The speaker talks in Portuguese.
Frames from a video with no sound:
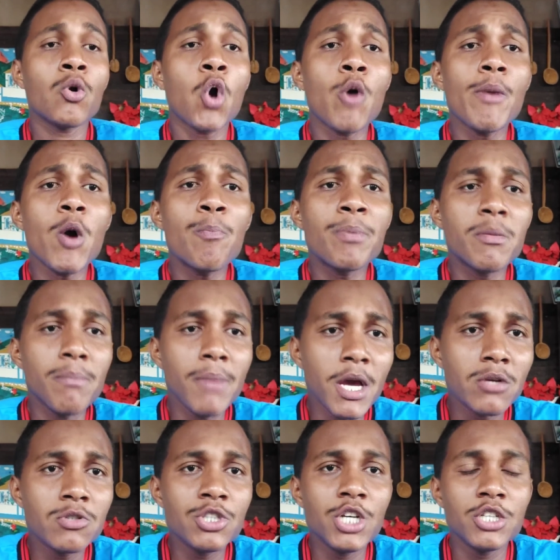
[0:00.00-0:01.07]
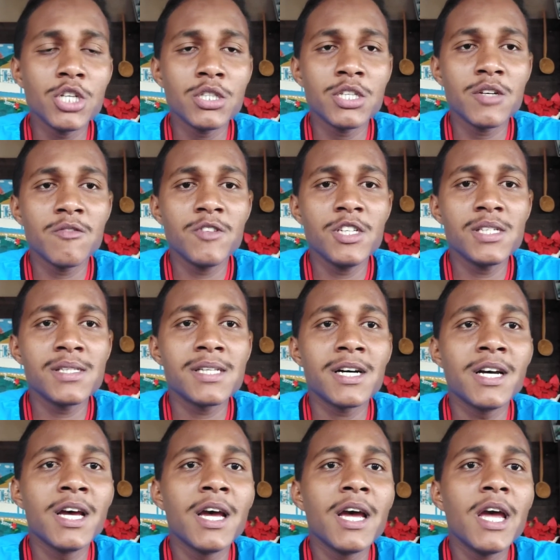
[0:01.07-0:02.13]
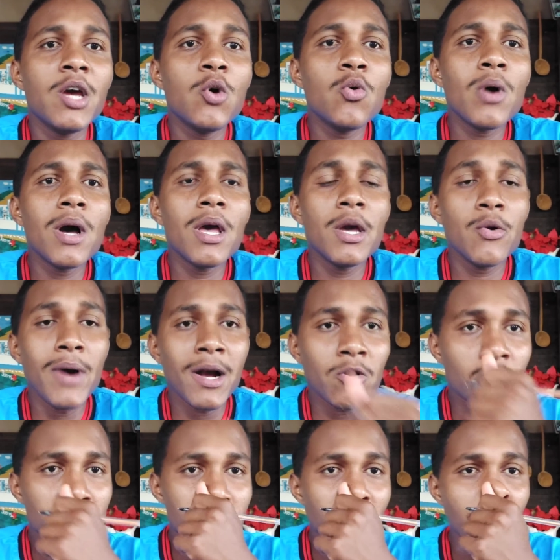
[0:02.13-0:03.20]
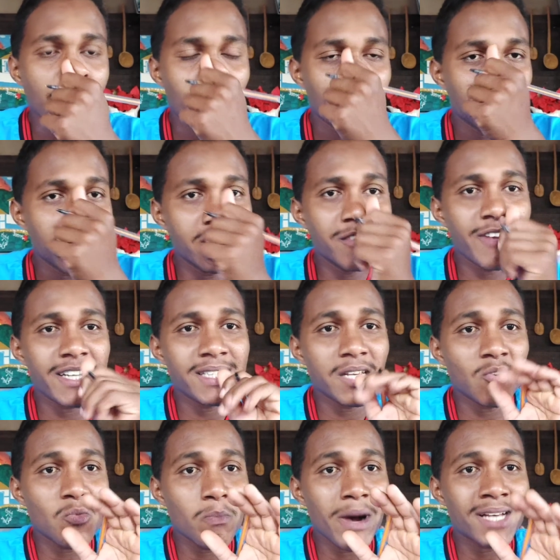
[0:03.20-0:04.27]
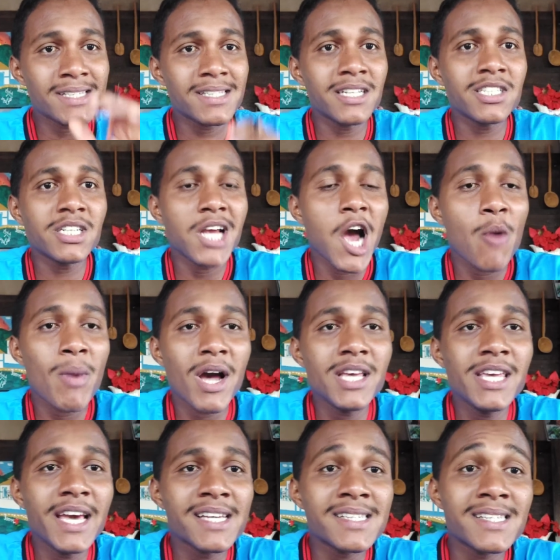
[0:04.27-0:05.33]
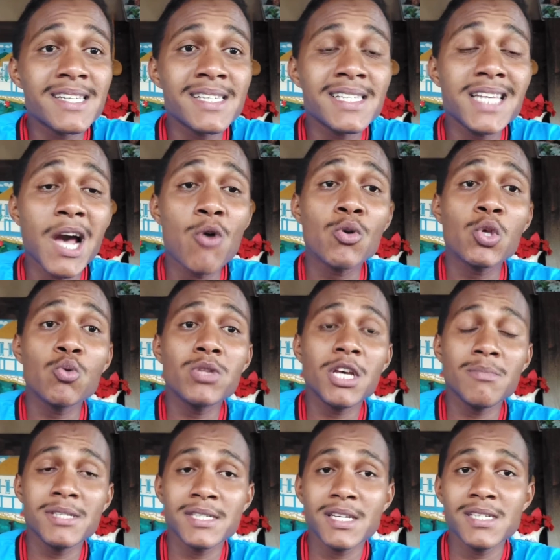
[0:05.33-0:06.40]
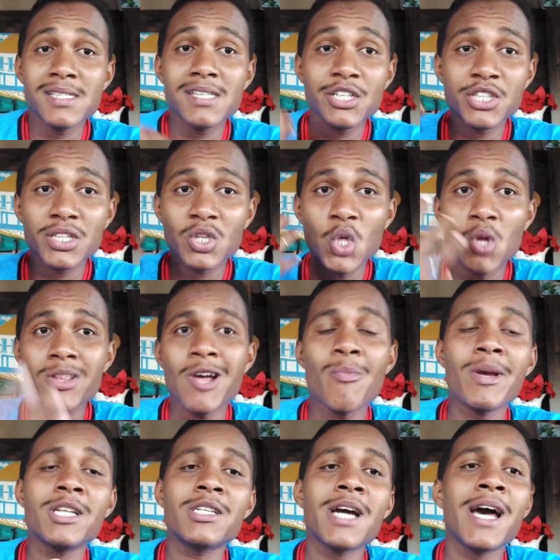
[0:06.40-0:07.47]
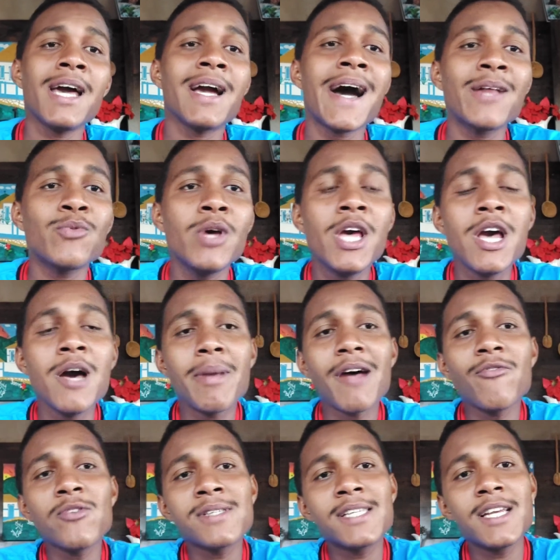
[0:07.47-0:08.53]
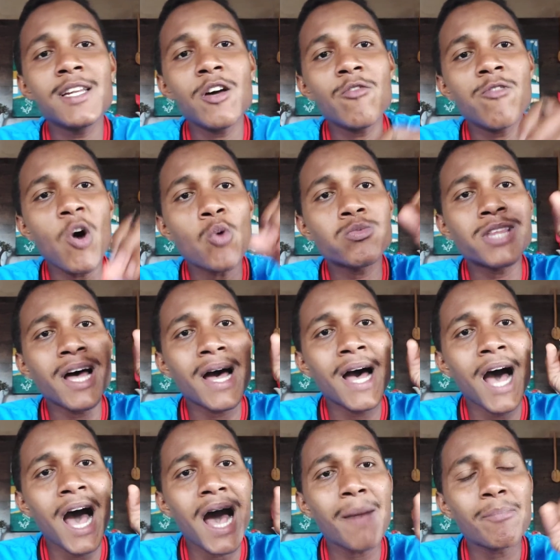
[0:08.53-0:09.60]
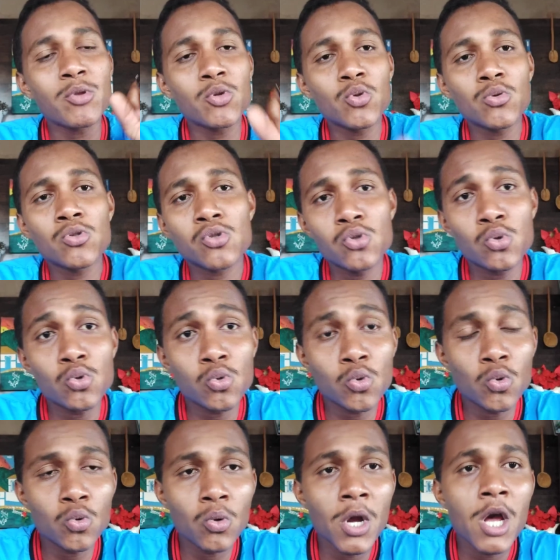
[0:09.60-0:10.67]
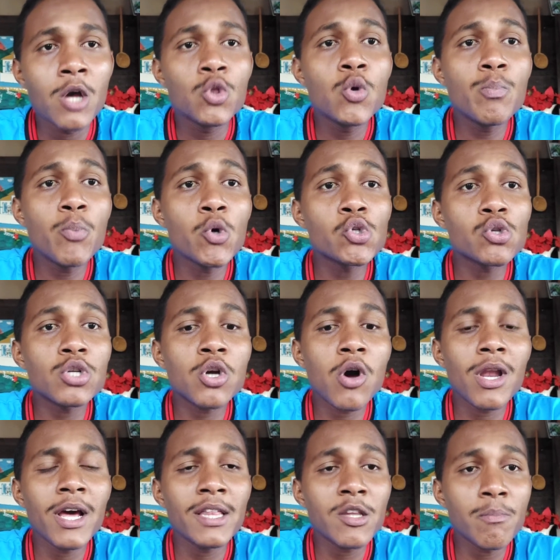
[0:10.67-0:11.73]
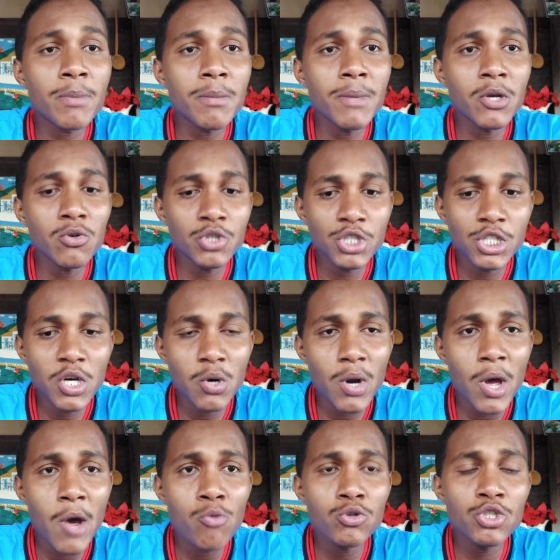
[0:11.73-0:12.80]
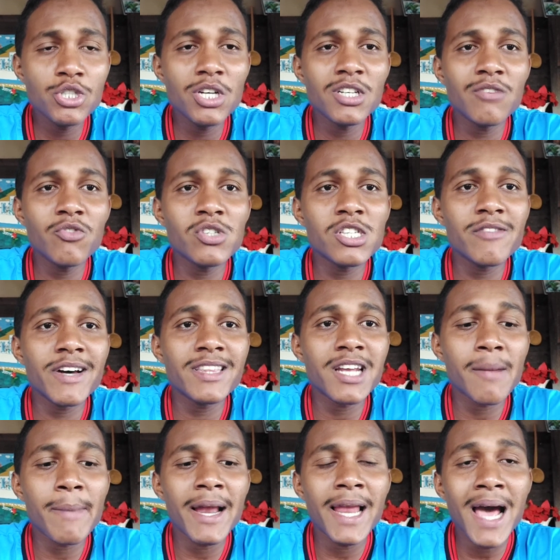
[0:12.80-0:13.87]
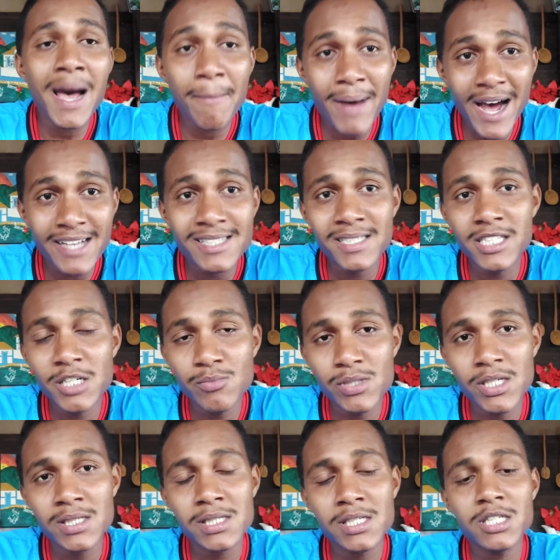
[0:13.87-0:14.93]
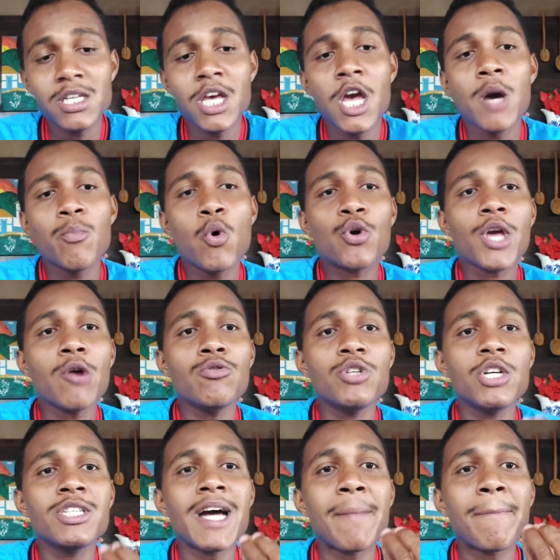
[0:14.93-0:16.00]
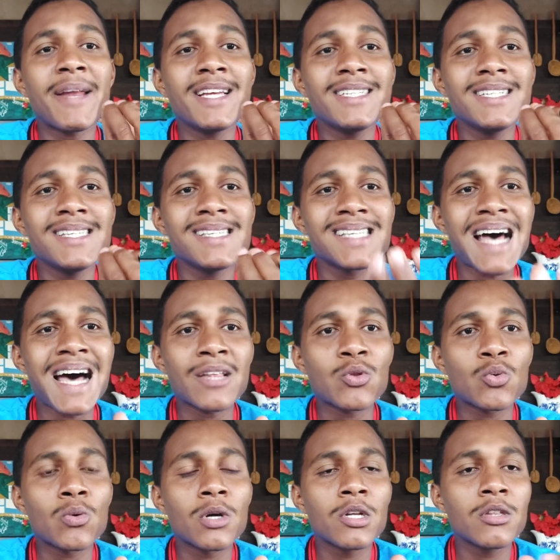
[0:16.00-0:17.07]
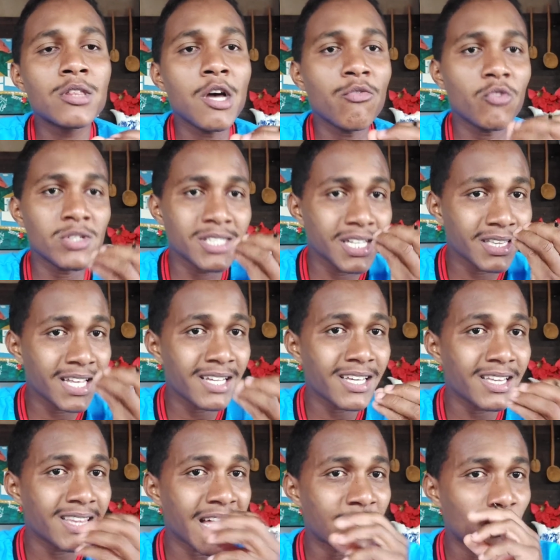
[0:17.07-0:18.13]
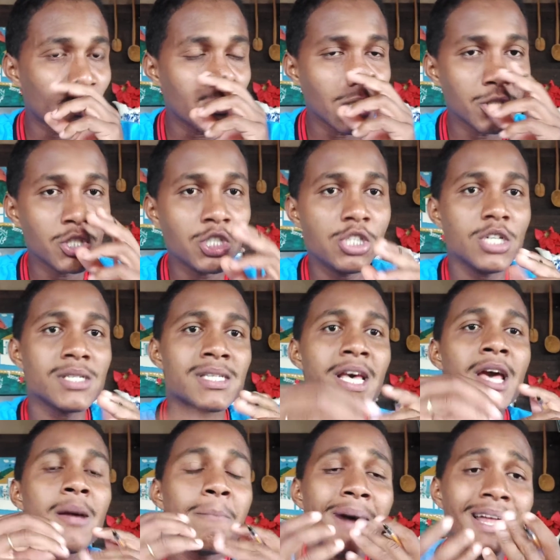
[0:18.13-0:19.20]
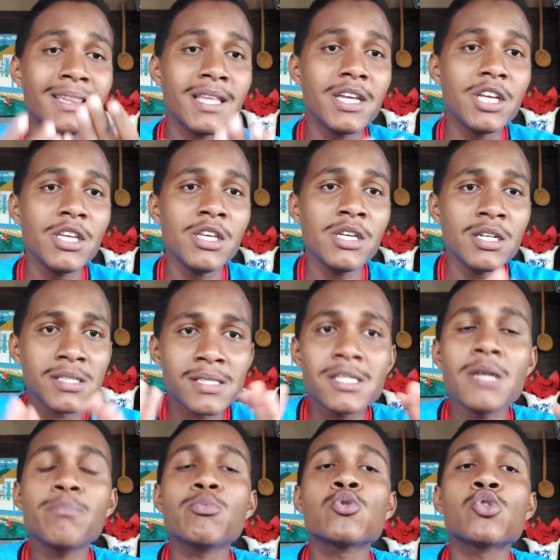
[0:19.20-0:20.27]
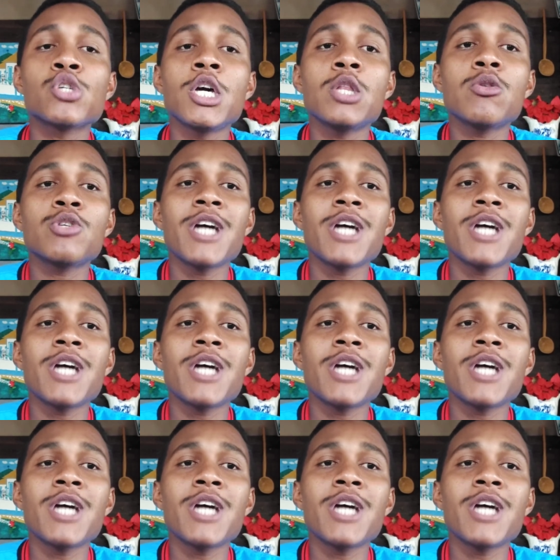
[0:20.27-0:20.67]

Como é o primeiro dia de entrevista, eu, eu aconselho vocês fazer com bastante calma. E é essencial que o DMC esteja totalmente carregado para você não voltar rápido do, do, do, posto de coleta. O primeiro dia é um dia que você vai trabalhar mais, digamos assim, porque é um dia de aprendizado. Então você tem que estar tá tudo em dias, bateria 100%.